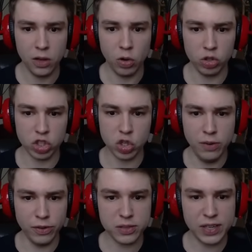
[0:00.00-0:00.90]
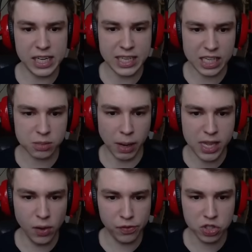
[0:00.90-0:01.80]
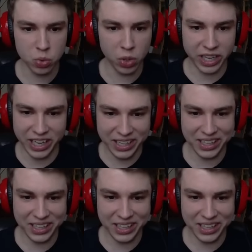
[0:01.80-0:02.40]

Oder sollen wir es vielleicht erstmal hier versuchen?